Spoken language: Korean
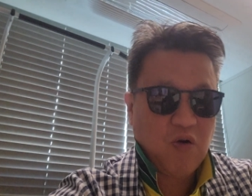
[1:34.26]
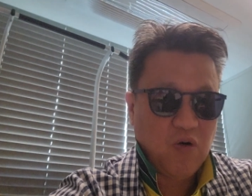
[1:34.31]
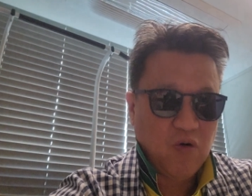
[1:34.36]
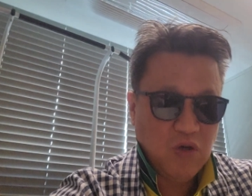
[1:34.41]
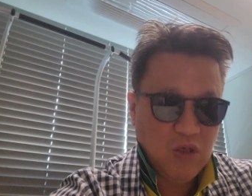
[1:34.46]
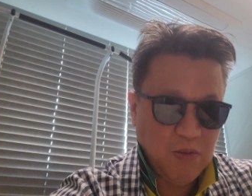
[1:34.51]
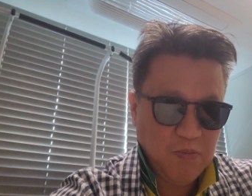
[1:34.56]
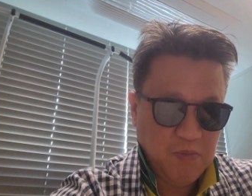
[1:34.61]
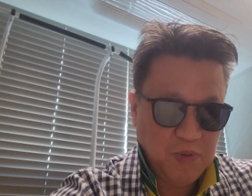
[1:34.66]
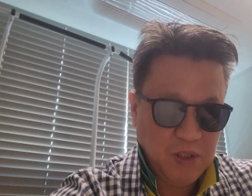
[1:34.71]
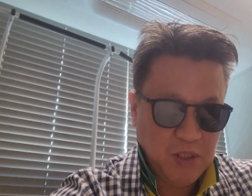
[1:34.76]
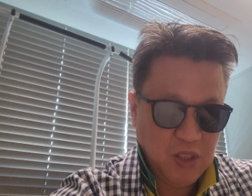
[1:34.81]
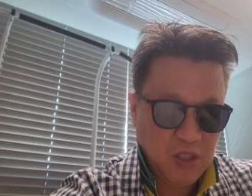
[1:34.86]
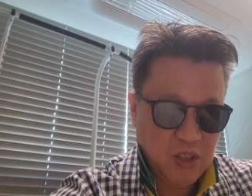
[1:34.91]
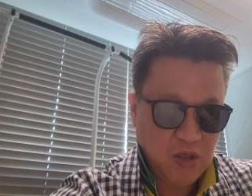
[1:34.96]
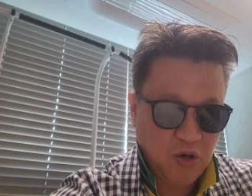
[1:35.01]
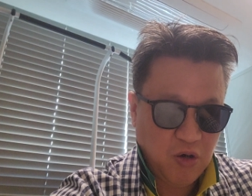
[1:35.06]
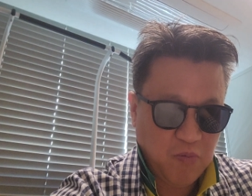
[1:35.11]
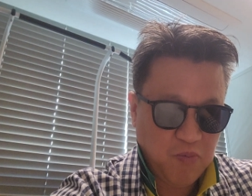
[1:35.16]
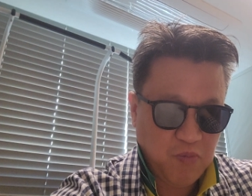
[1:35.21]
거의
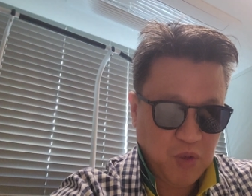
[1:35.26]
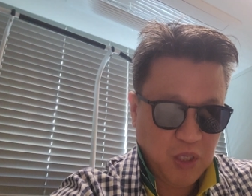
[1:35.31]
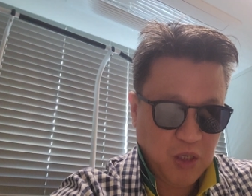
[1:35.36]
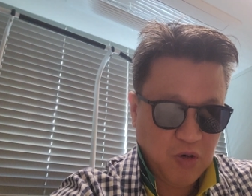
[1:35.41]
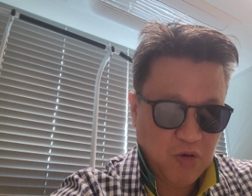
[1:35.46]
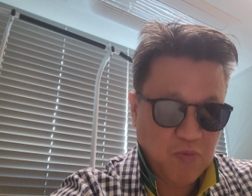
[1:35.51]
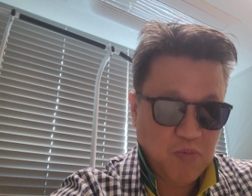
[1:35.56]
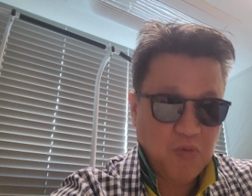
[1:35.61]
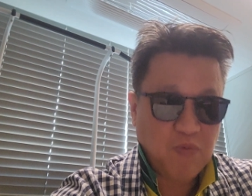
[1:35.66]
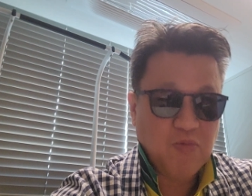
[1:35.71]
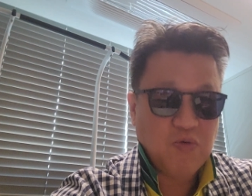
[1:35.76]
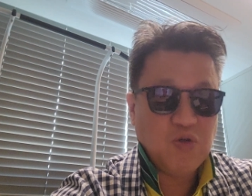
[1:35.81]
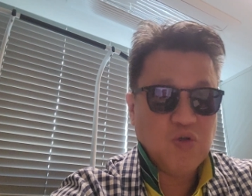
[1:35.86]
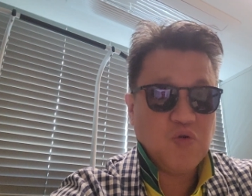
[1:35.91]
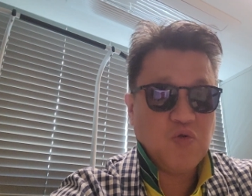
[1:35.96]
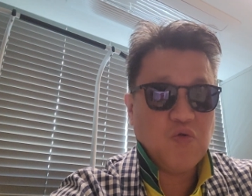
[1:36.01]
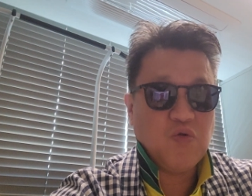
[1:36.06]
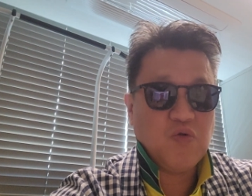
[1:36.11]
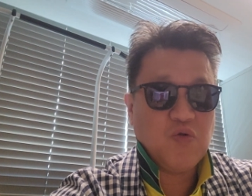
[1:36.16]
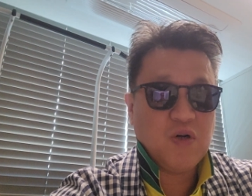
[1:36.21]
빚이 없다고 보면
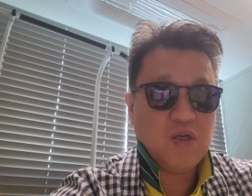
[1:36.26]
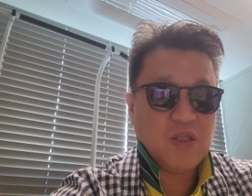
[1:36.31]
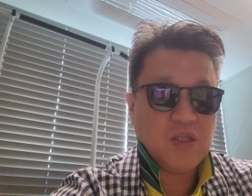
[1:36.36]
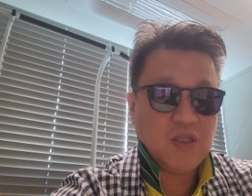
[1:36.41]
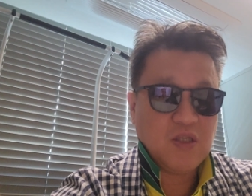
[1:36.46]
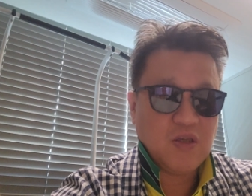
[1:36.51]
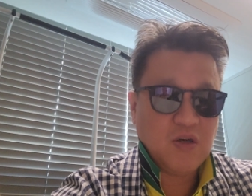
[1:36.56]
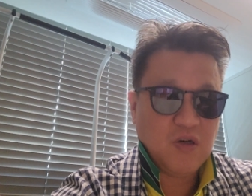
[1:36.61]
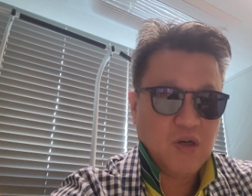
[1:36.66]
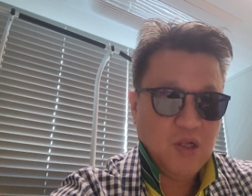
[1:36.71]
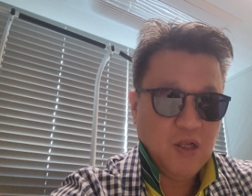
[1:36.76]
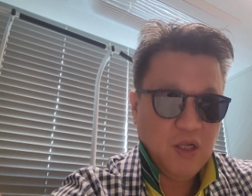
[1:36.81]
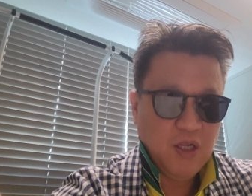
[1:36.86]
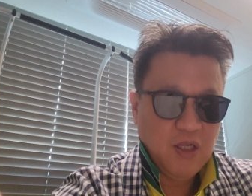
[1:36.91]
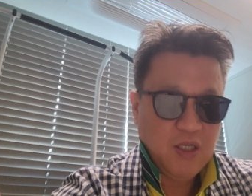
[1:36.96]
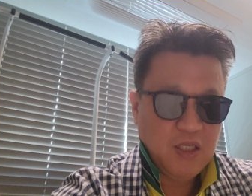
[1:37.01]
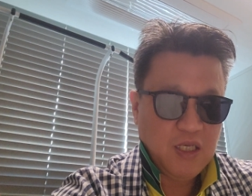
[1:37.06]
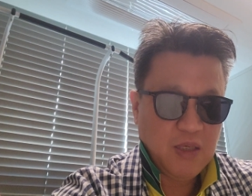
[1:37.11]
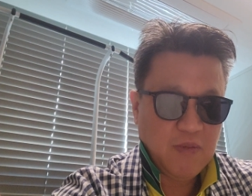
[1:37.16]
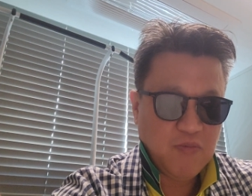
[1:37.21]
좋을 것 같아서
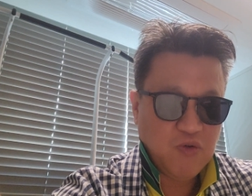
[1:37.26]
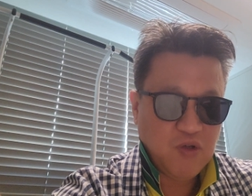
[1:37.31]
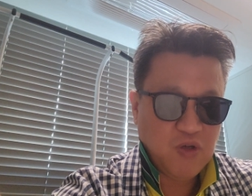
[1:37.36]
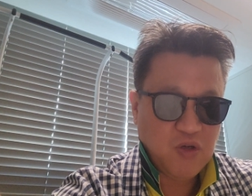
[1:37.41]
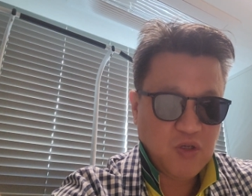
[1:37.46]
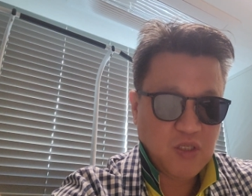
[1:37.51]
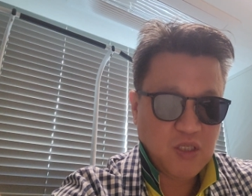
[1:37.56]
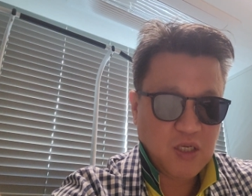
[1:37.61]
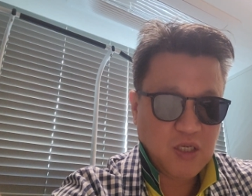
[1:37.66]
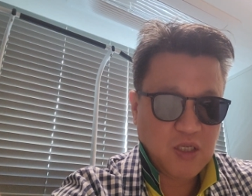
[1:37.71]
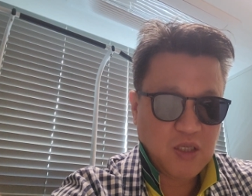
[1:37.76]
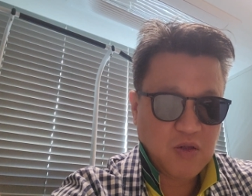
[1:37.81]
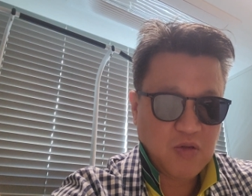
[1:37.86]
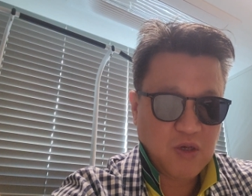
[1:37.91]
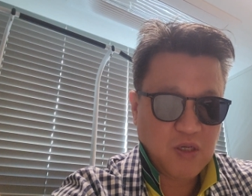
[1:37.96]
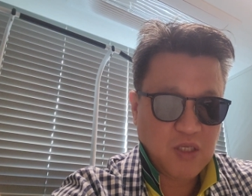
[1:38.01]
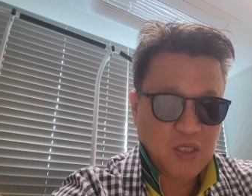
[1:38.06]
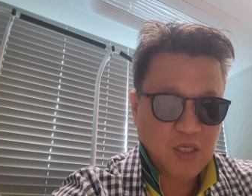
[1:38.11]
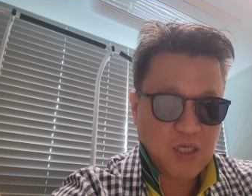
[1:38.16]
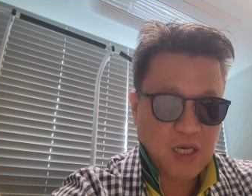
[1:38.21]
재무적인 상태도
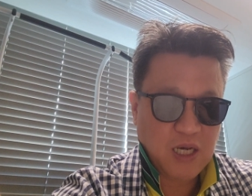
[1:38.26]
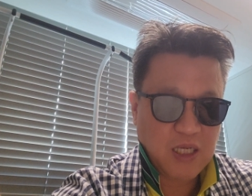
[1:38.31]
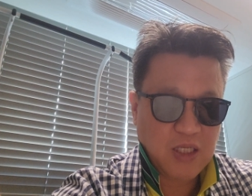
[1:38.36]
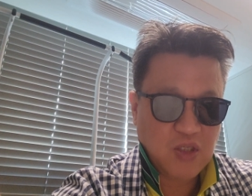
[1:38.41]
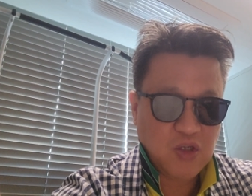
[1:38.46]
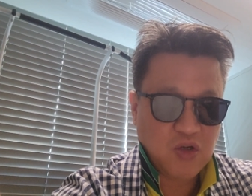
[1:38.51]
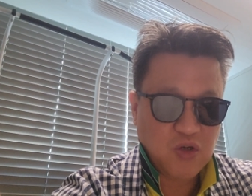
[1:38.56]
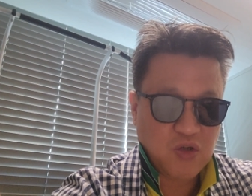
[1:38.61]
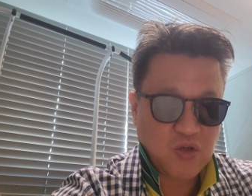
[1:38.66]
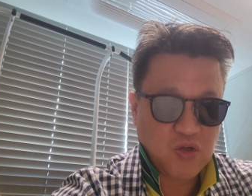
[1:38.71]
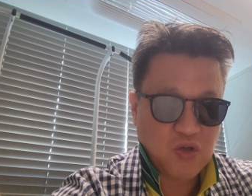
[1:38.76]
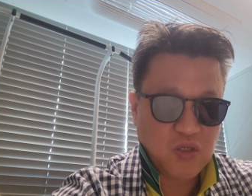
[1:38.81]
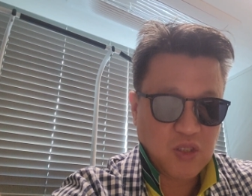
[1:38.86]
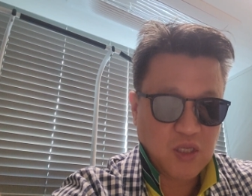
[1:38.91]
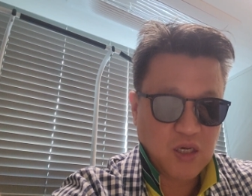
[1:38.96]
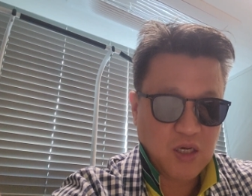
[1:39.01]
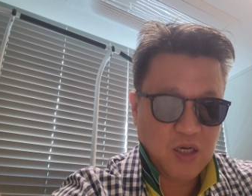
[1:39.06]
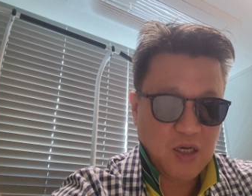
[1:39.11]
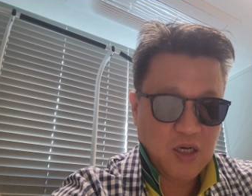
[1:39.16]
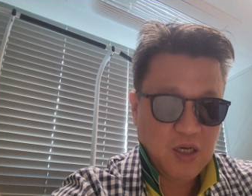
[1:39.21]
굉장히
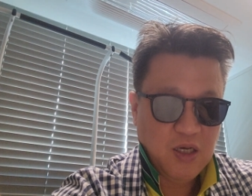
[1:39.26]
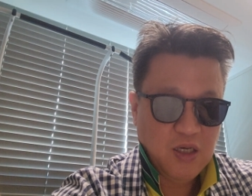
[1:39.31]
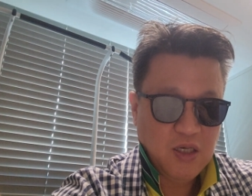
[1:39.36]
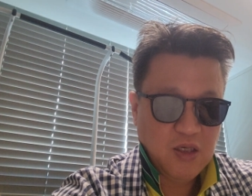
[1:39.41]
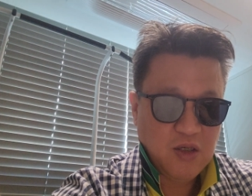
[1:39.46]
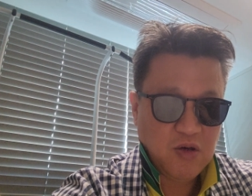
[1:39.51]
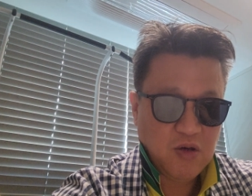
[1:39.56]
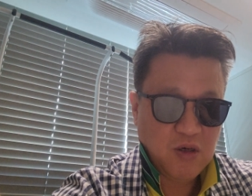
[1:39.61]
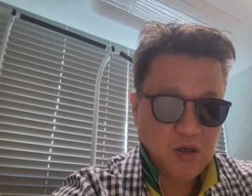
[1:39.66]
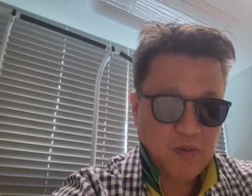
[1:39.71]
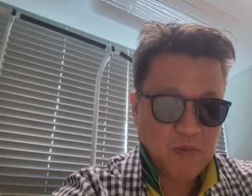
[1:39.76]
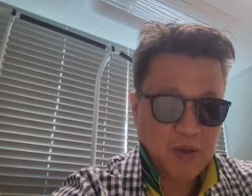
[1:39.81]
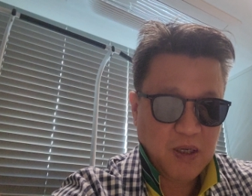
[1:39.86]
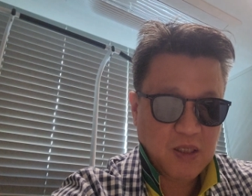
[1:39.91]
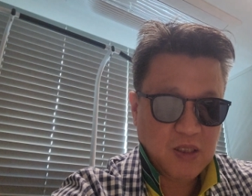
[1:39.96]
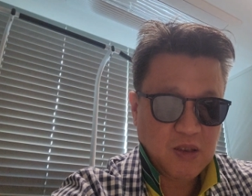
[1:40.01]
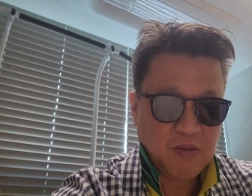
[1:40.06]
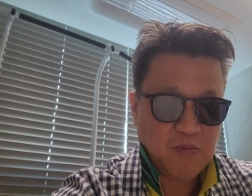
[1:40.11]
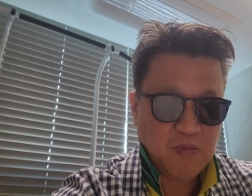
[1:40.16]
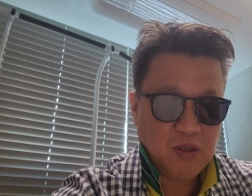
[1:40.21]
안정적이다 이렇게
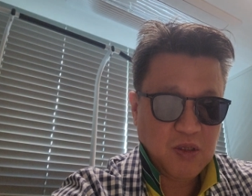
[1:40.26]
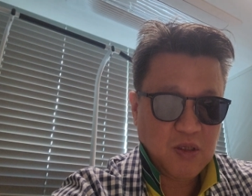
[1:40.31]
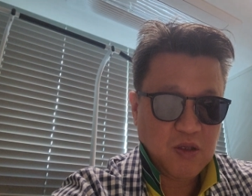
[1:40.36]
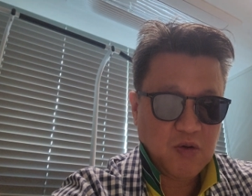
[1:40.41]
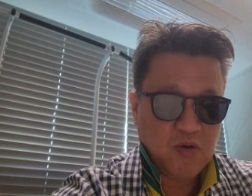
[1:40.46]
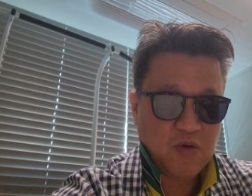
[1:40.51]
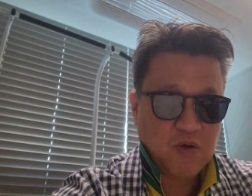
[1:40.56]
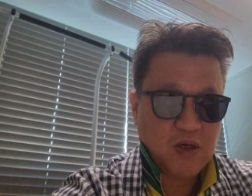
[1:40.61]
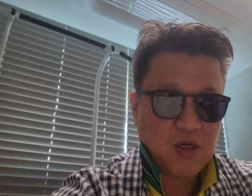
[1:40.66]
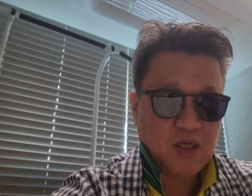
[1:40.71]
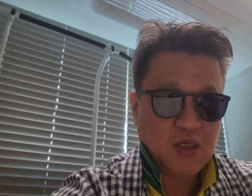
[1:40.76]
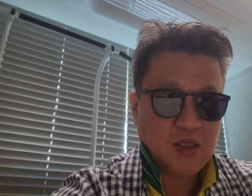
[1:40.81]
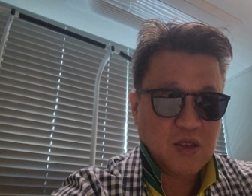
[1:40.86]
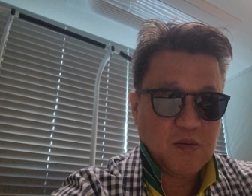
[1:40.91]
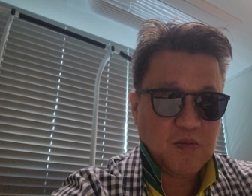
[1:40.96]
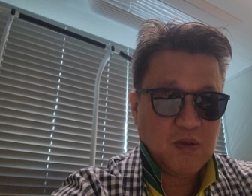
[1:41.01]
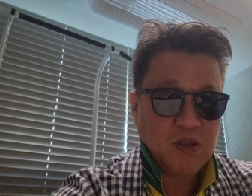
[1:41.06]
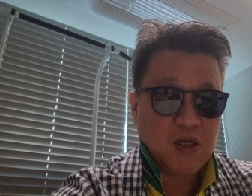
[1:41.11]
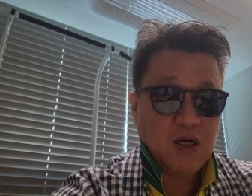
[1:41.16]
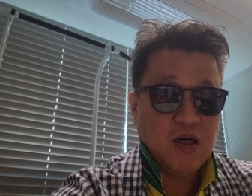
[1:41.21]
말씀드리도록
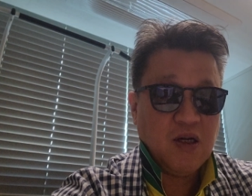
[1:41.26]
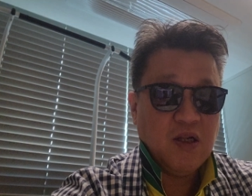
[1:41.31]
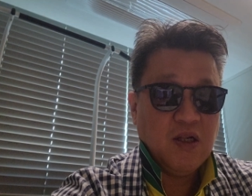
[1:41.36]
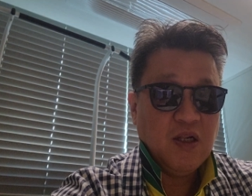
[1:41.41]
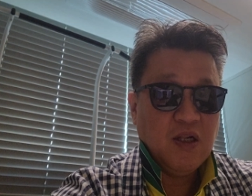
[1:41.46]
하겠습니다.